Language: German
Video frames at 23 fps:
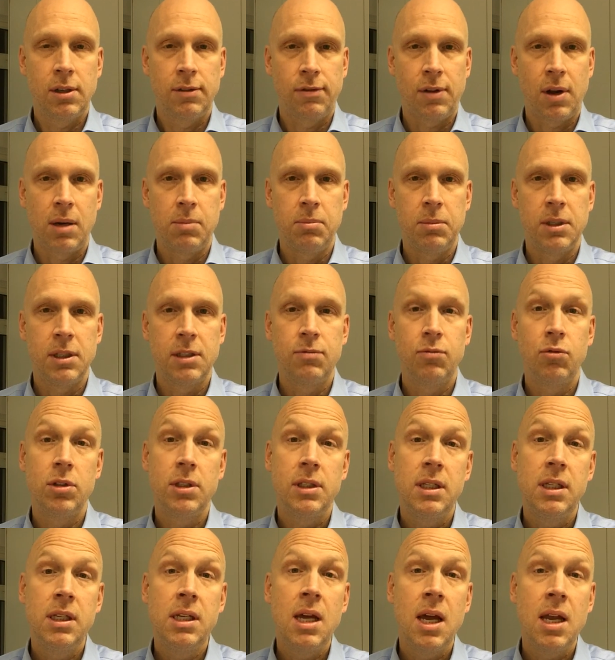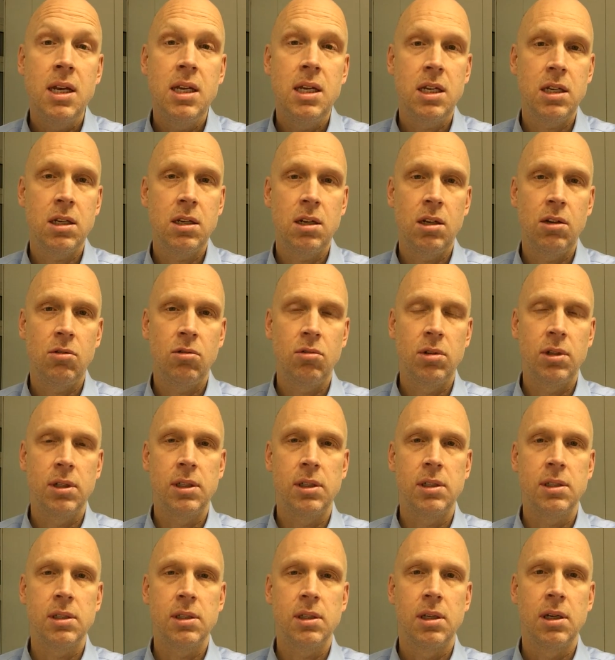gefallen bist, wo es dir nicht gelungen
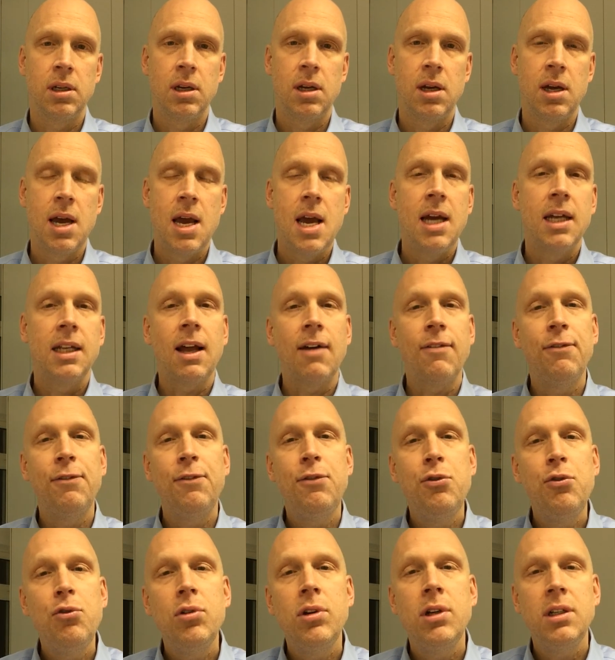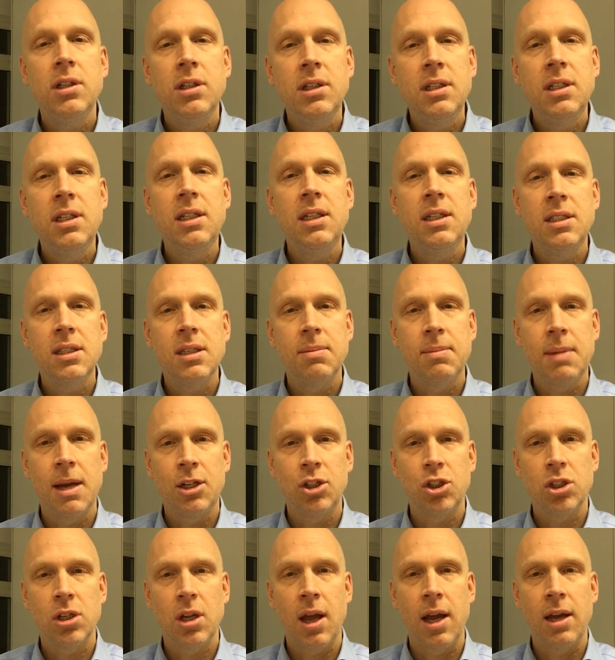ist. Da fühlen diese
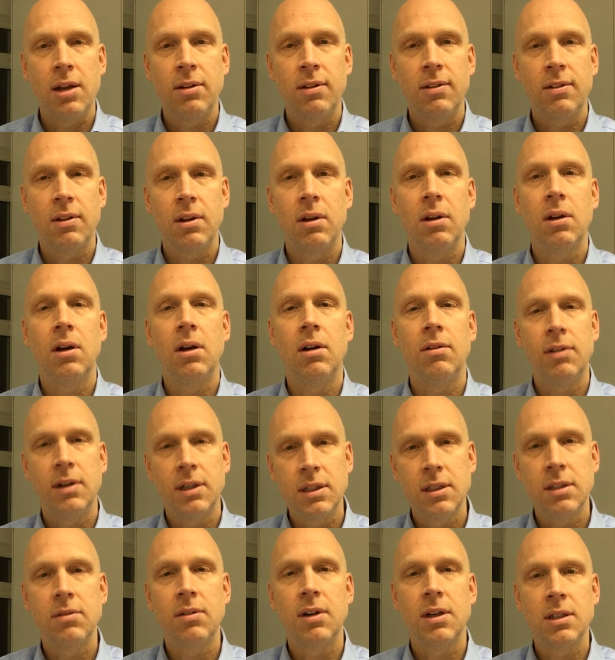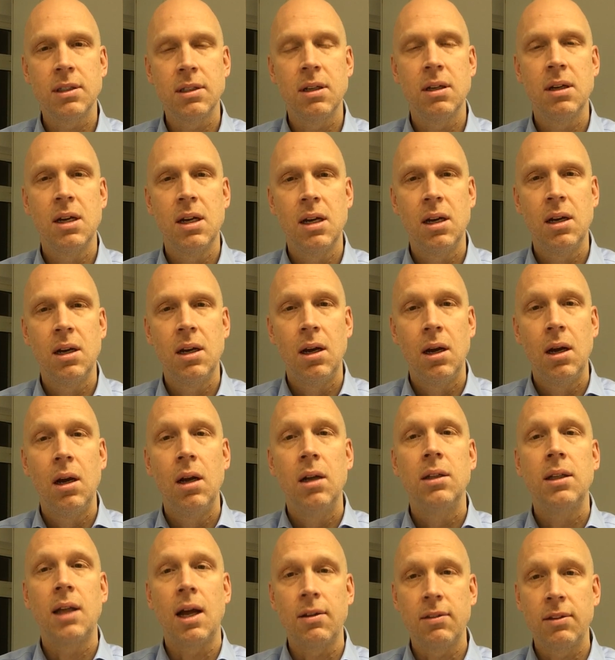Menschen rein und sagen, ah, weißt du was,
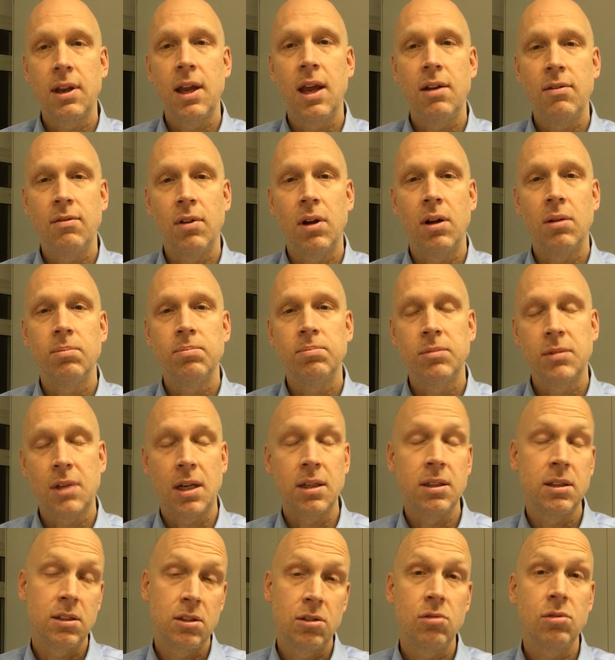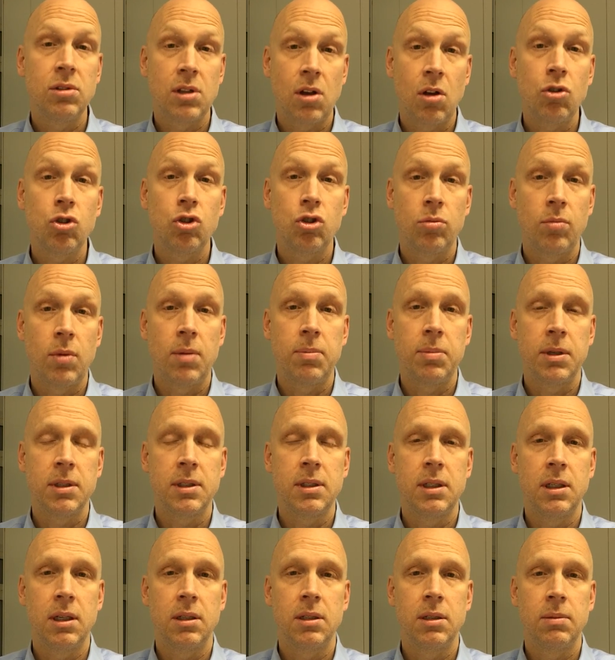das kennen wir, das ist uns auch schon mal
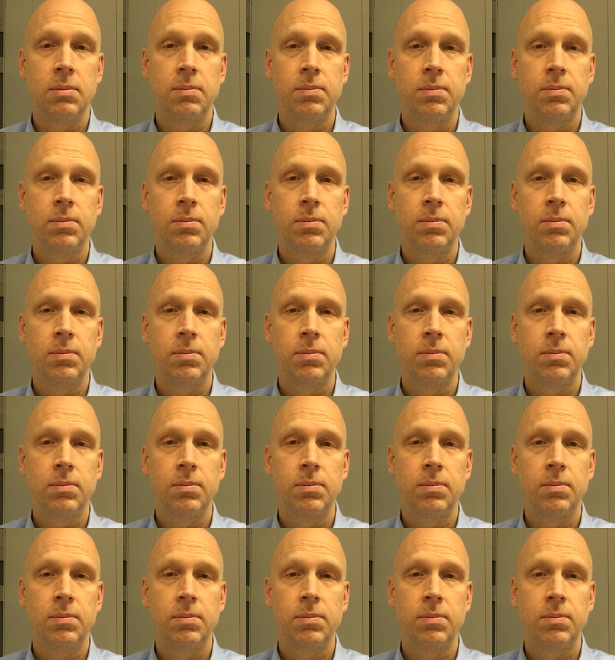passiert.